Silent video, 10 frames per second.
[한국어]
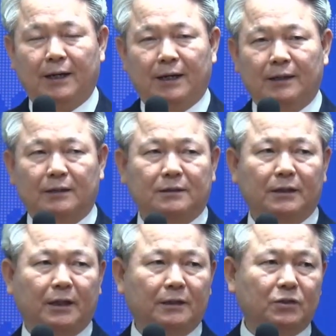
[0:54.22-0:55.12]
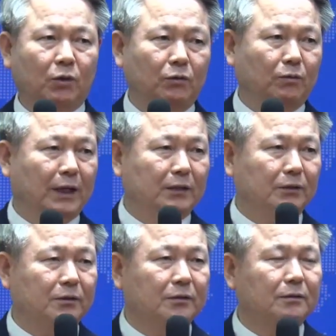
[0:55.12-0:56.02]
그러니까 그의
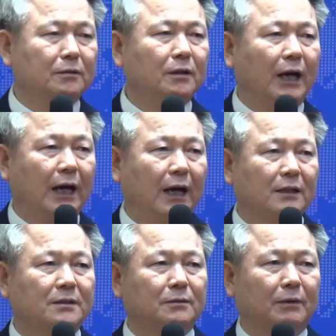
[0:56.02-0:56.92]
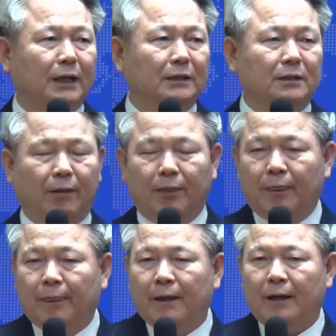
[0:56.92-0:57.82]
선왕이었던 아하스 왕은
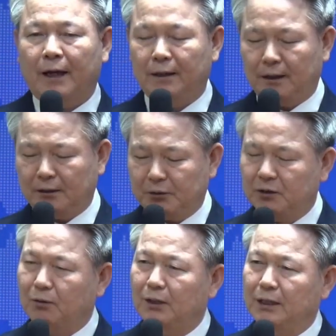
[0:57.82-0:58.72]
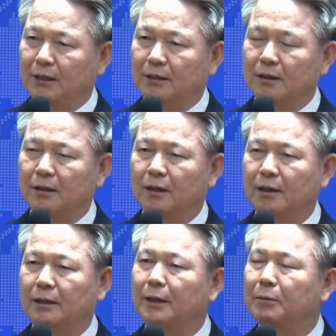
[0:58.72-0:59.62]
하나님을 떠나니까
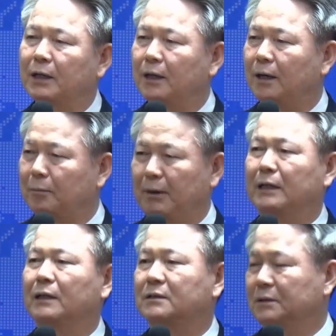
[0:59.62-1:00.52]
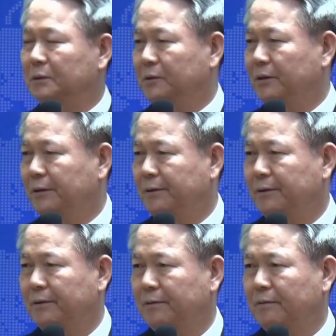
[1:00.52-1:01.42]
예배가 망가진 거예요.
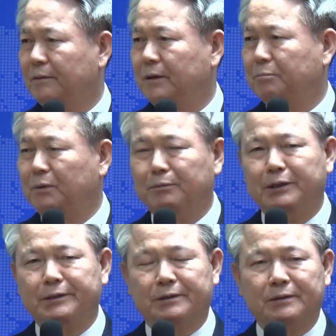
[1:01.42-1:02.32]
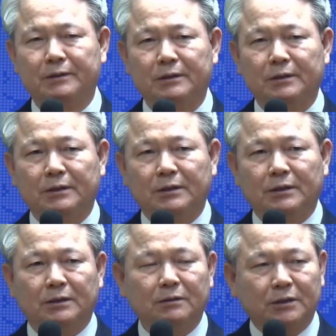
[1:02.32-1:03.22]
우리가 보면
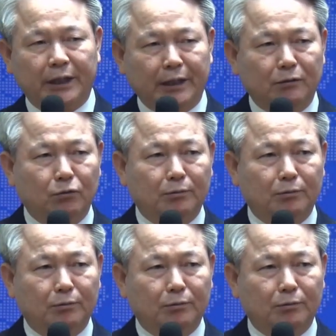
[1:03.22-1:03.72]
이건 개인도